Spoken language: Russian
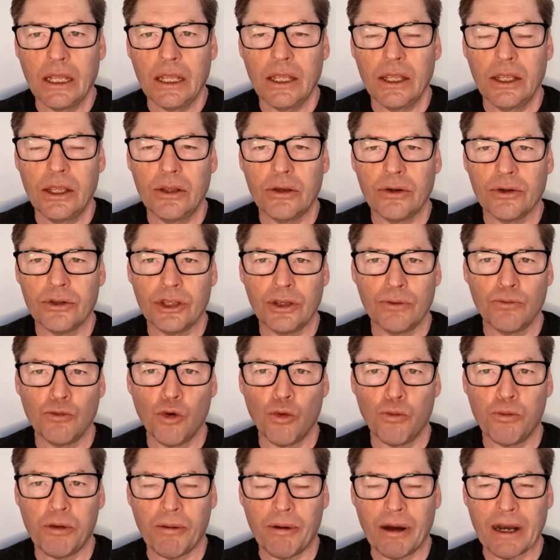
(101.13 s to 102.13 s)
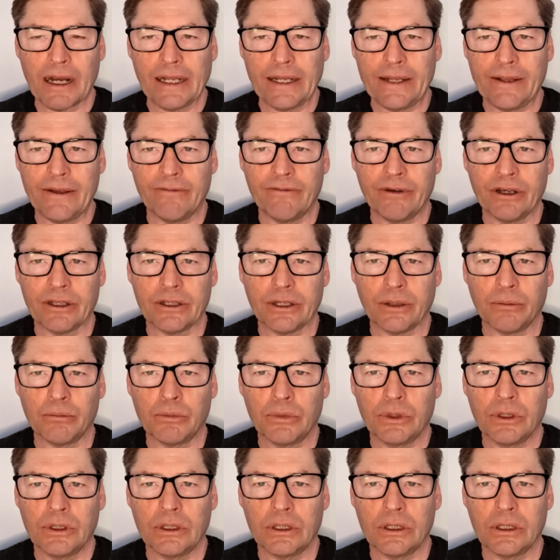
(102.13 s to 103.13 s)
И ему помогли в
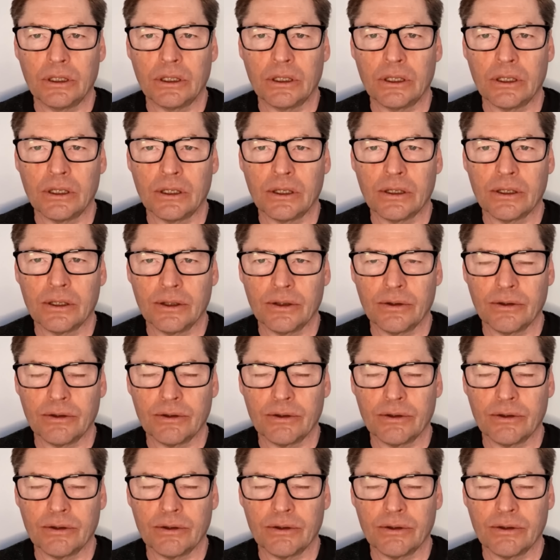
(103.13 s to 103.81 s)
этом, а,